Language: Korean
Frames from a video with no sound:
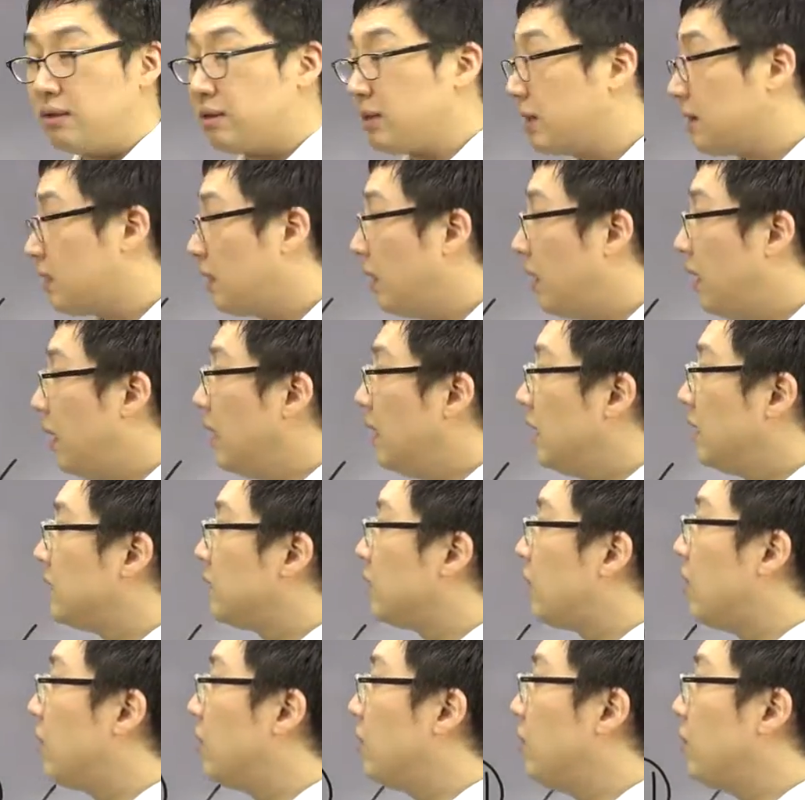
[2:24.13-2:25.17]
그래서
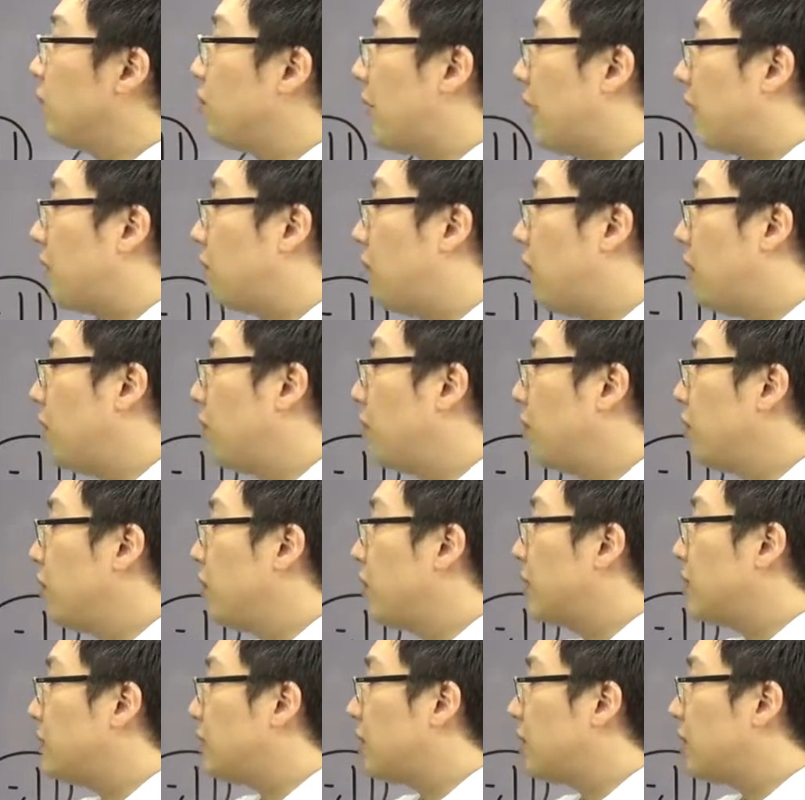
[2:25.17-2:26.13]
청유의, 권유의